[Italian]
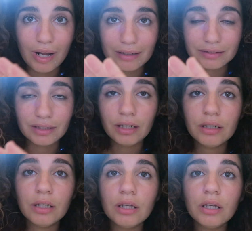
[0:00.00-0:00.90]
un'altra
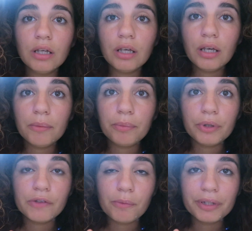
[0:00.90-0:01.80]
e
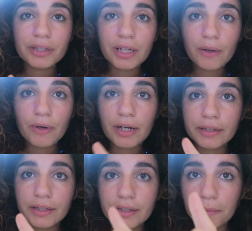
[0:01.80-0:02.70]
poi devo mettere
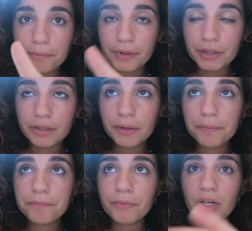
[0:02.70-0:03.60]
quella dei tappeti
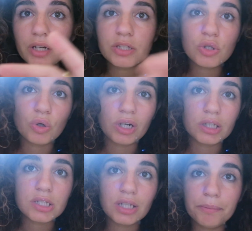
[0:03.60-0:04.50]
anche se io
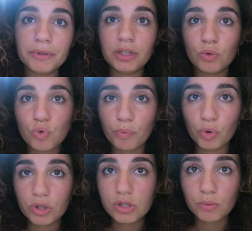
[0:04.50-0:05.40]
ragazzi i tappeti ne uso
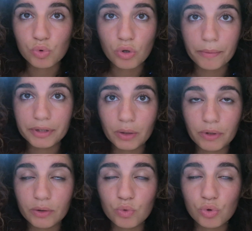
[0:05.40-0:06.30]
pochissimo solamente
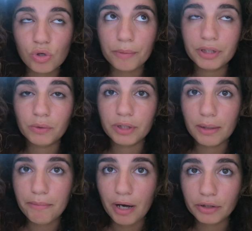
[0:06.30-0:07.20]
quelli, uso solamente quelli
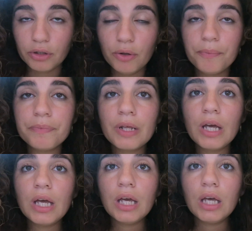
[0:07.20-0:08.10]
del bagno
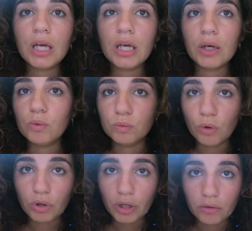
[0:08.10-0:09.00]
e
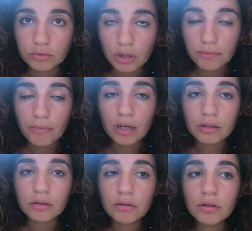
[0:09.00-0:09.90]
uno che ho nel
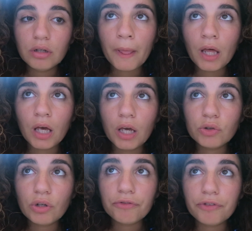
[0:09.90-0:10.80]
bagno e
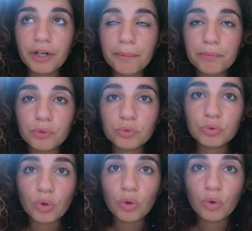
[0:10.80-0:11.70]
andrò a fare
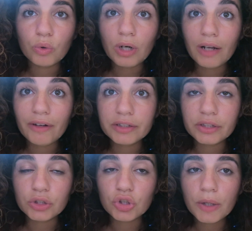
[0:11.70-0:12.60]
appunto una
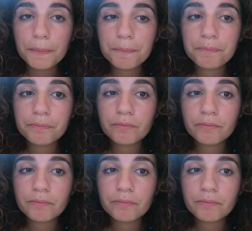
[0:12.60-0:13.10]
lavatrice